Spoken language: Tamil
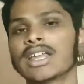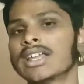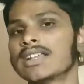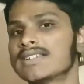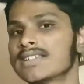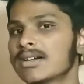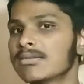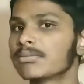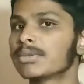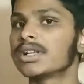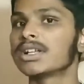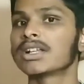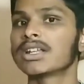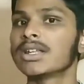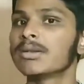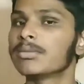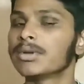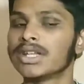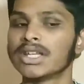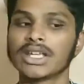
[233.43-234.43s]
எக்ஸாம்பிளுக்கு
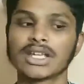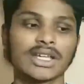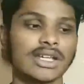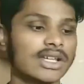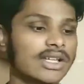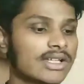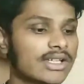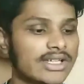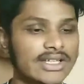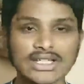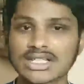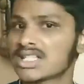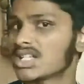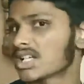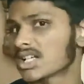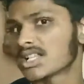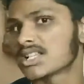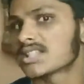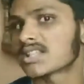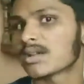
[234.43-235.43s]
இப்போ நீங்க
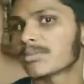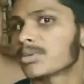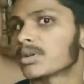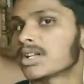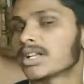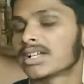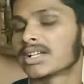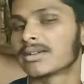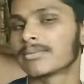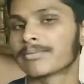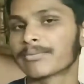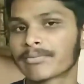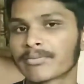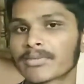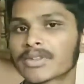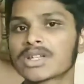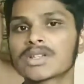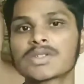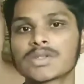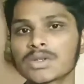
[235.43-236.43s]
சிக்கன் சாப்பிட்றீங்க
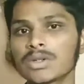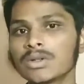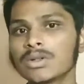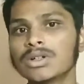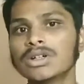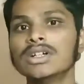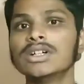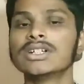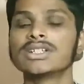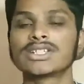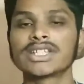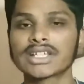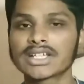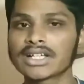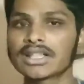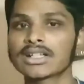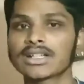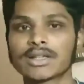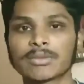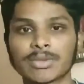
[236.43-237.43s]
ஸோ
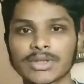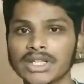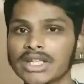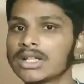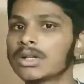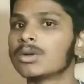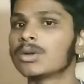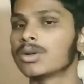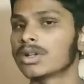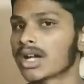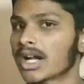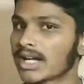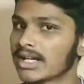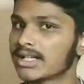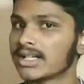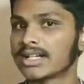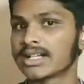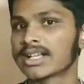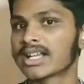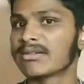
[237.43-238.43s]
சிக்கன் இப்போ நீங்க ஒரு
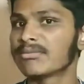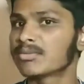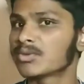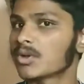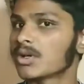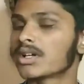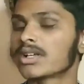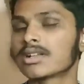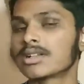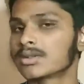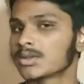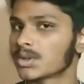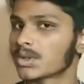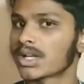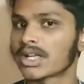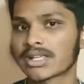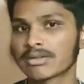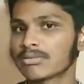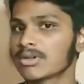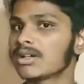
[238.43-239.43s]
ஹண்ட்ரட் கிராம்
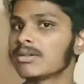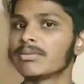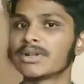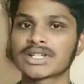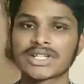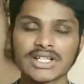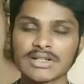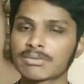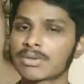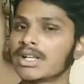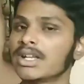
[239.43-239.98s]
தோராயமா மெஷர்